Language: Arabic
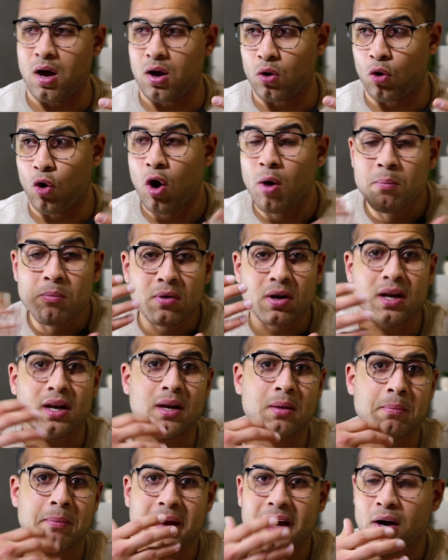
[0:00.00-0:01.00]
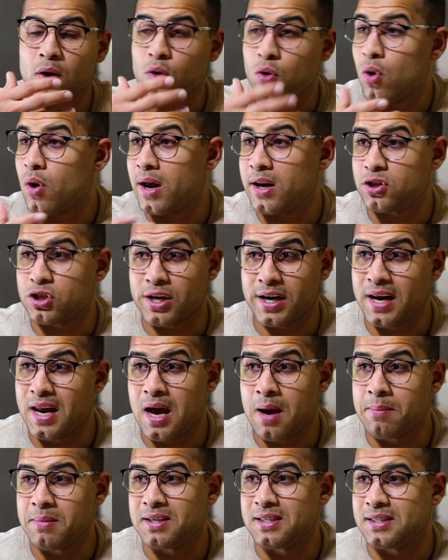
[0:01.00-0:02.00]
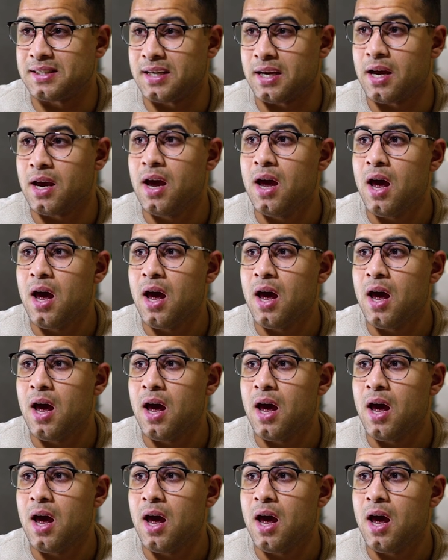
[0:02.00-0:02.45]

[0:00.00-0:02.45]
العمق دماغ جوجل شكلها عامل ازاي